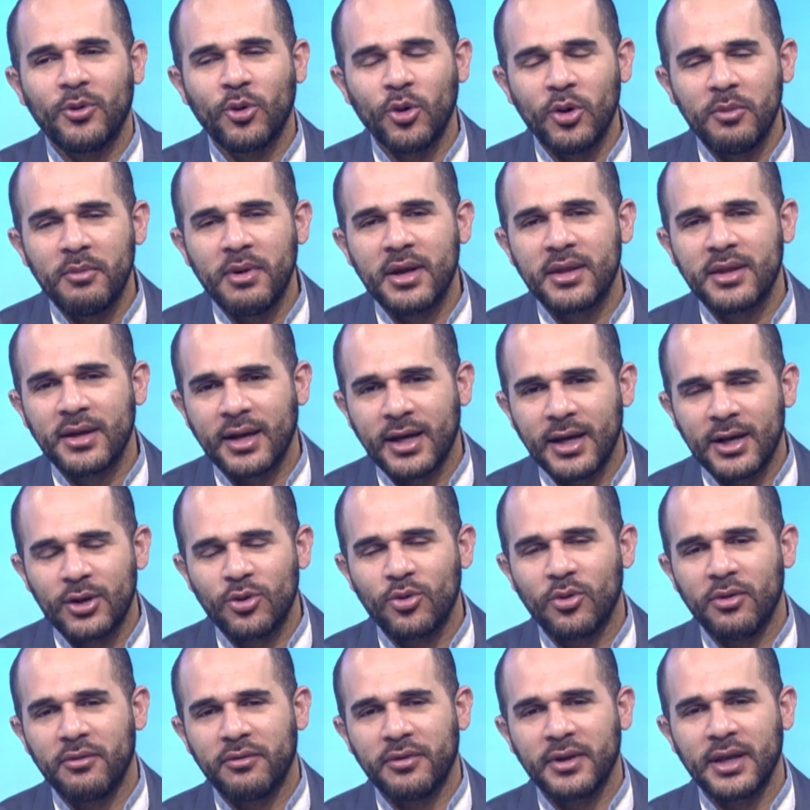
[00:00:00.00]
كل ما
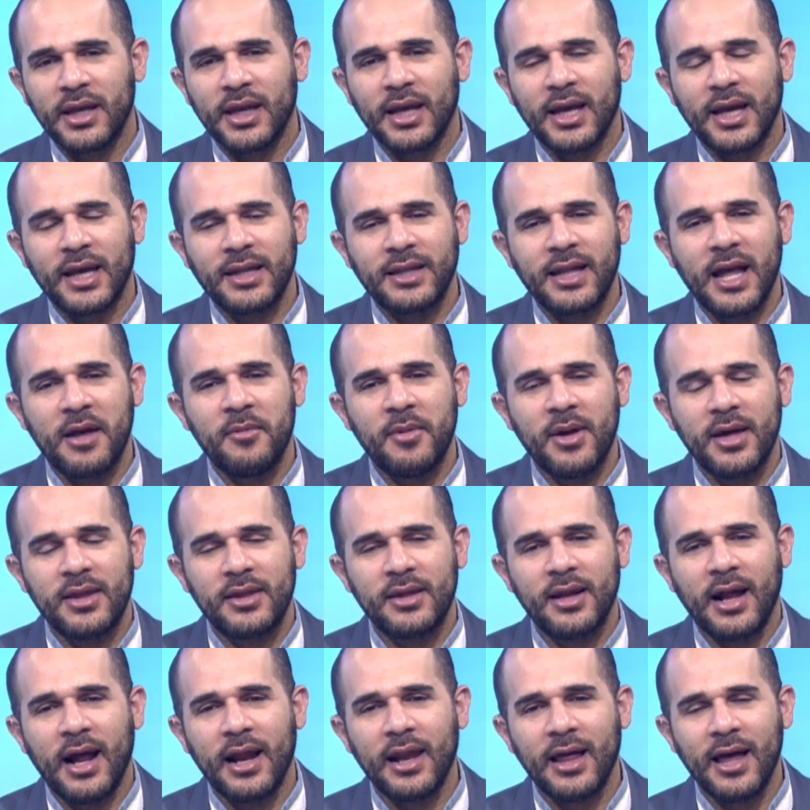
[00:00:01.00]
ذكرته في ختام
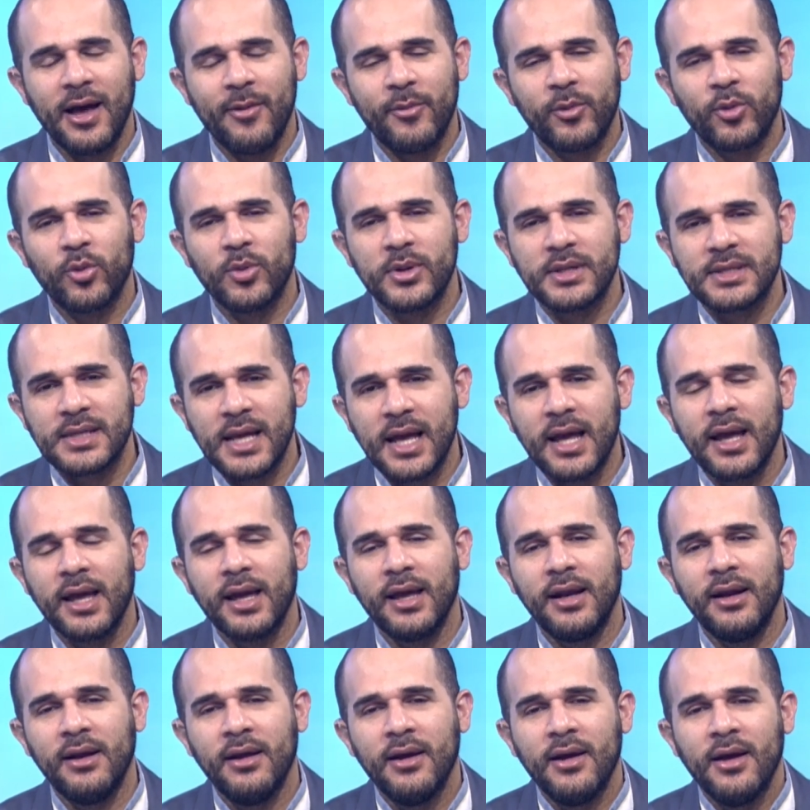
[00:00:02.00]
هذه الحلقة من
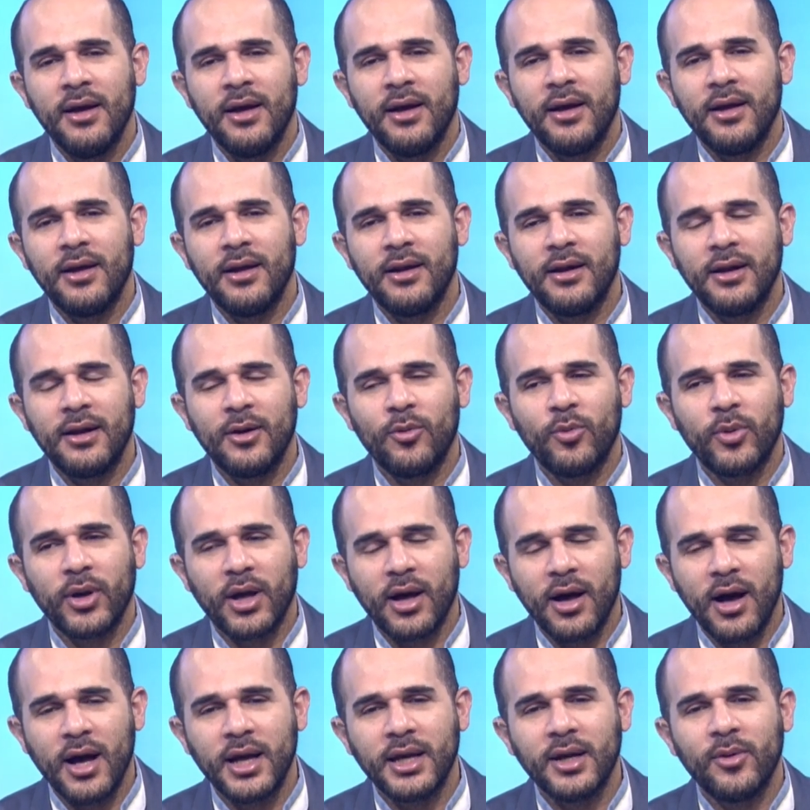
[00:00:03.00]
وسائل آه،
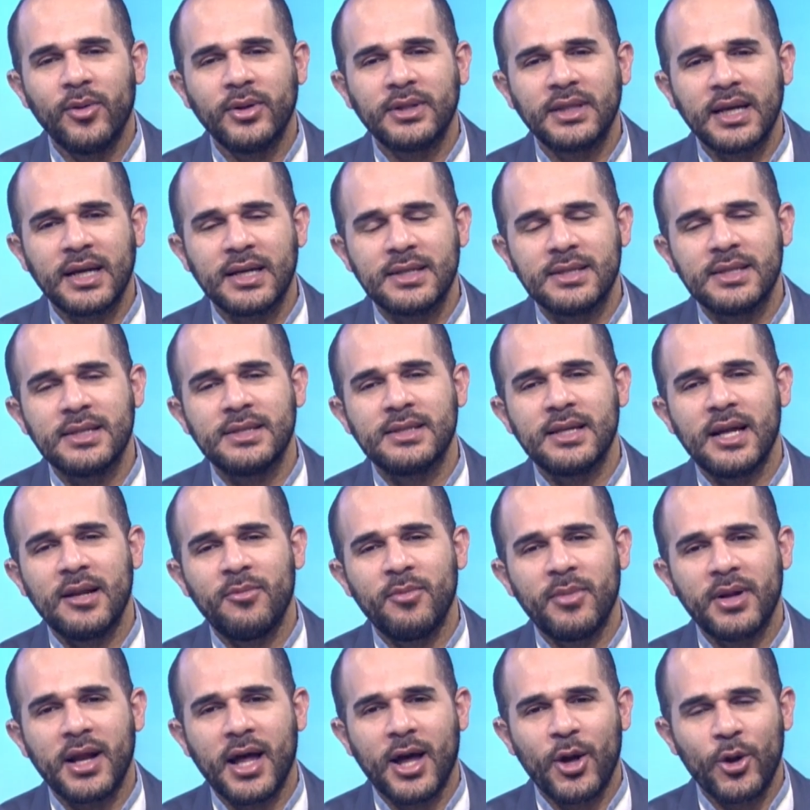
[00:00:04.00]
للوقاية وتعزيز
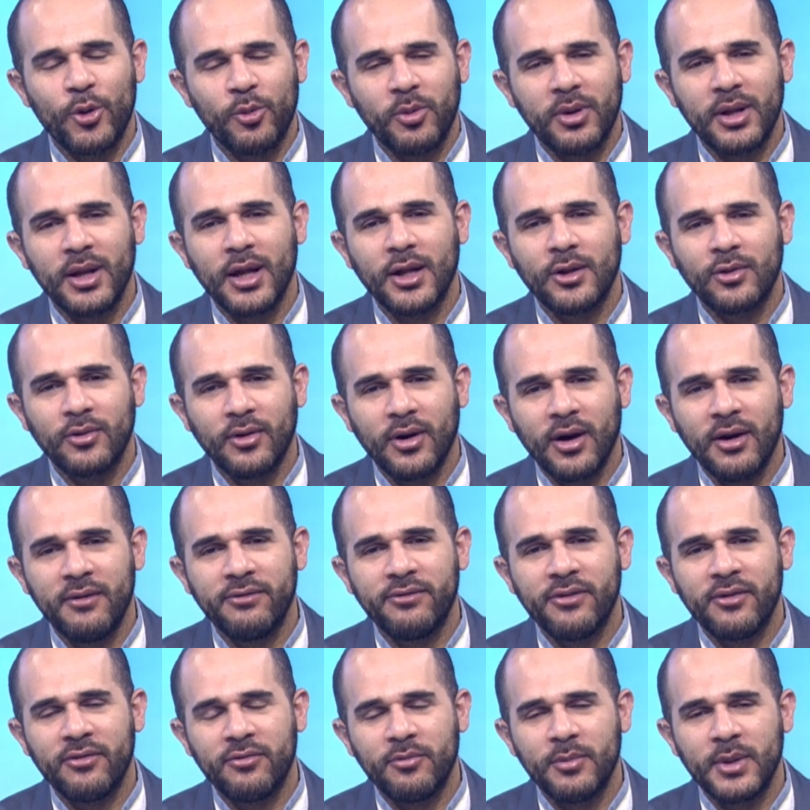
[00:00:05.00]
المناعة يمكن أن
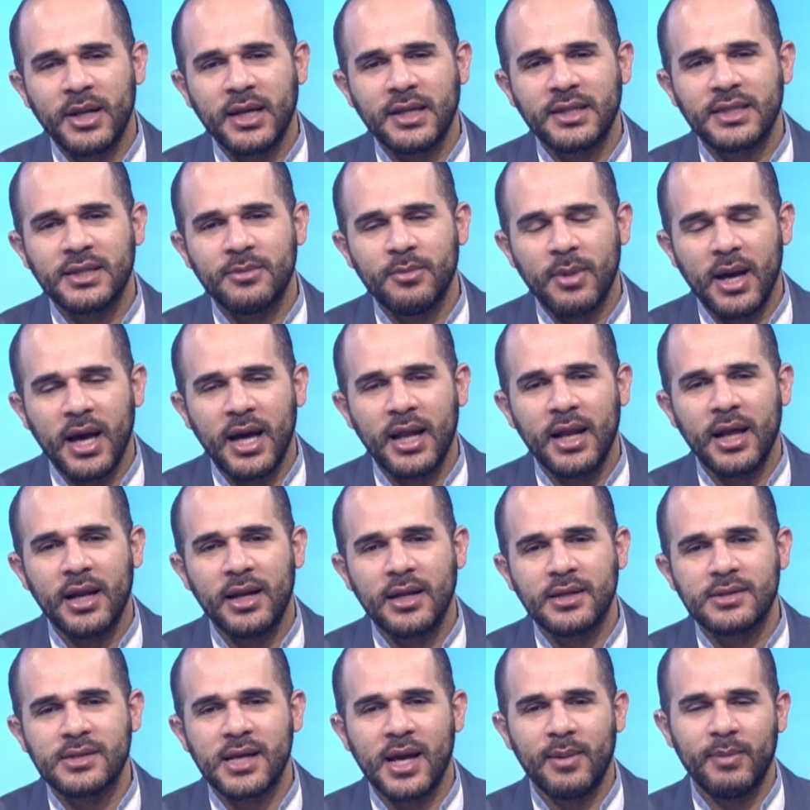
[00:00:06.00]
تخفف من احتمال
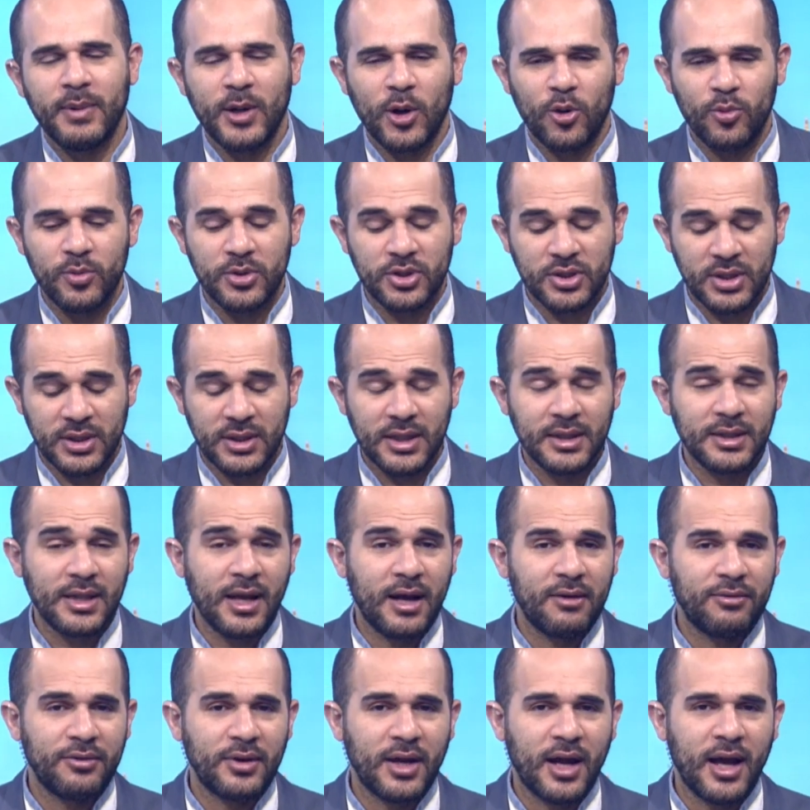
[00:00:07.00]
الإصابة أو من
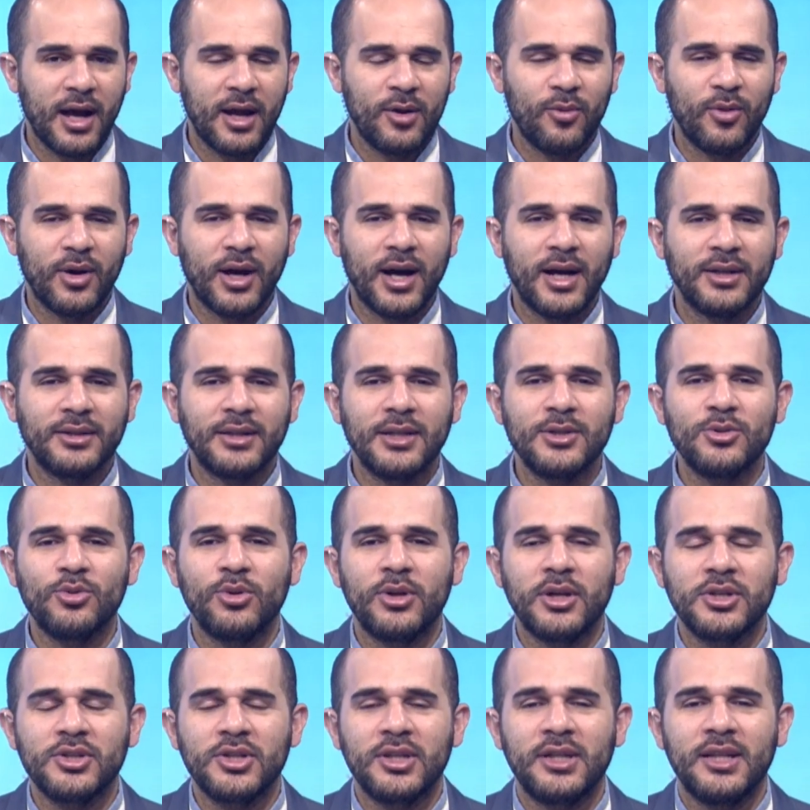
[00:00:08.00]
شدتها في حال وقعت
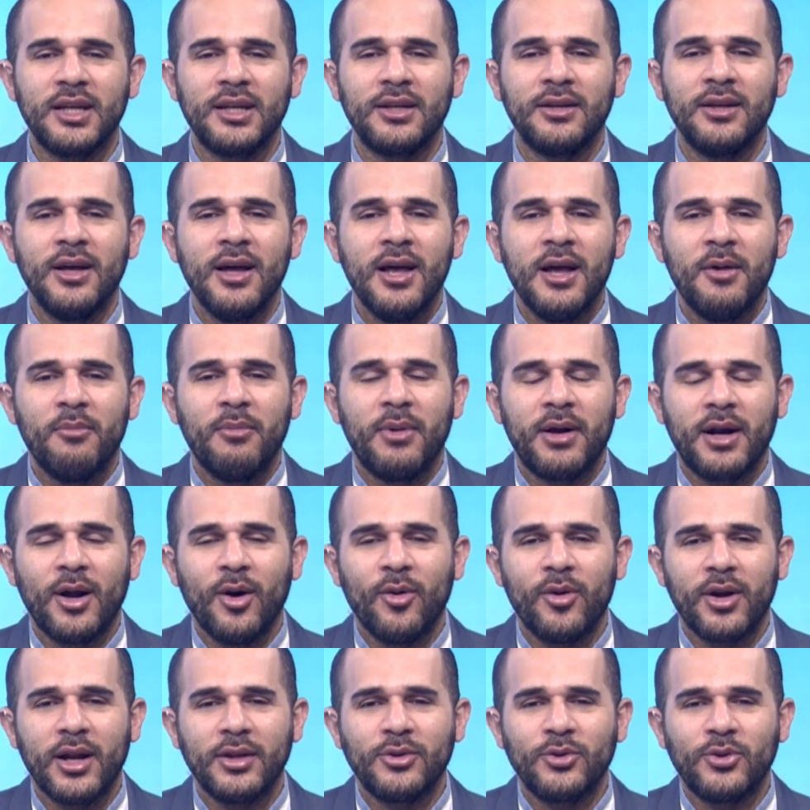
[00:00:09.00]
أشكرك جدا
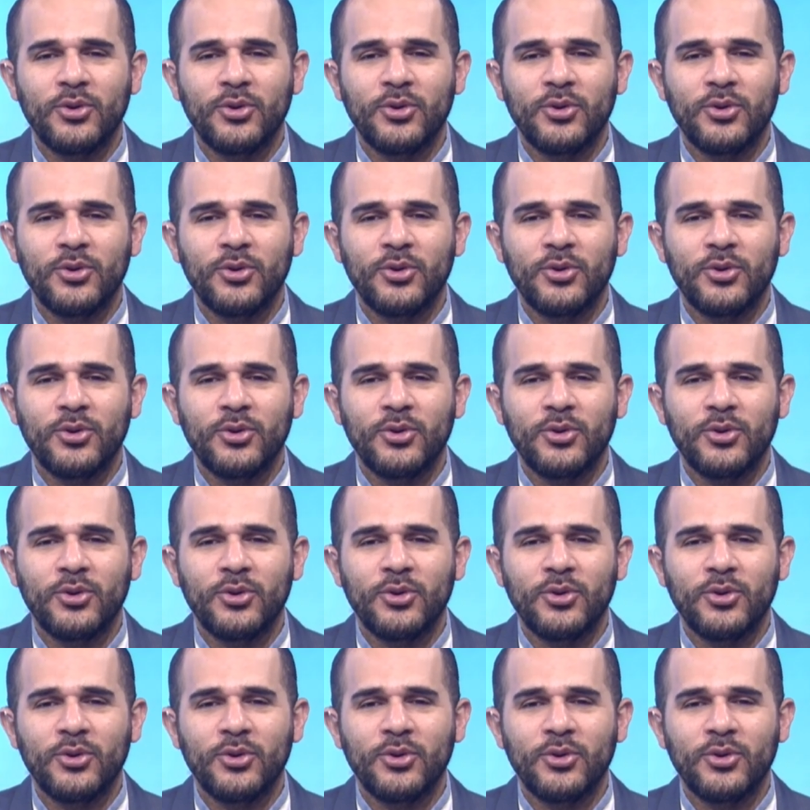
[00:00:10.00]
مرة أخرى